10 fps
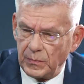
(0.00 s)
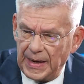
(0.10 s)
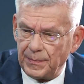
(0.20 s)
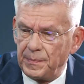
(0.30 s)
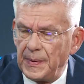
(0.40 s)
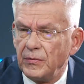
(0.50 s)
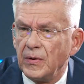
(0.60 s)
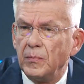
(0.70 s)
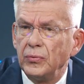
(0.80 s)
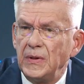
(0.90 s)
mam
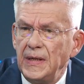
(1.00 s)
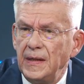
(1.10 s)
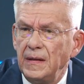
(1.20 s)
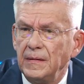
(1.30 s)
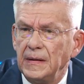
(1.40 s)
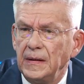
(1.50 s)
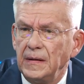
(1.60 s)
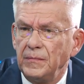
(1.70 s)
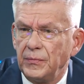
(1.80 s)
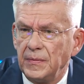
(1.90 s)
pełną butlę,
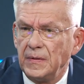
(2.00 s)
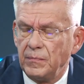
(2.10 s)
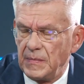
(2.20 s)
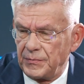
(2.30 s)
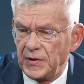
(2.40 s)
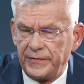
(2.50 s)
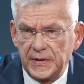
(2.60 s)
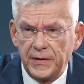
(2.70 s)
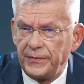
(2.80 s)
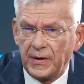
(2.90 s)
mam
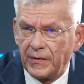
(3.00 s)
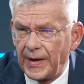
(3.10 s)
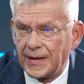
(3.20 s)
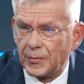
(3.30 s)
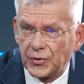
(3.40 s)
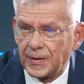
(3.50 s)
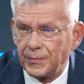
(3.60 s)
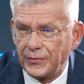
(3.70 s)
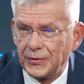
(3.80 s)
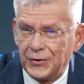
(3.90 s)
zdywersyfikowany, można mhm.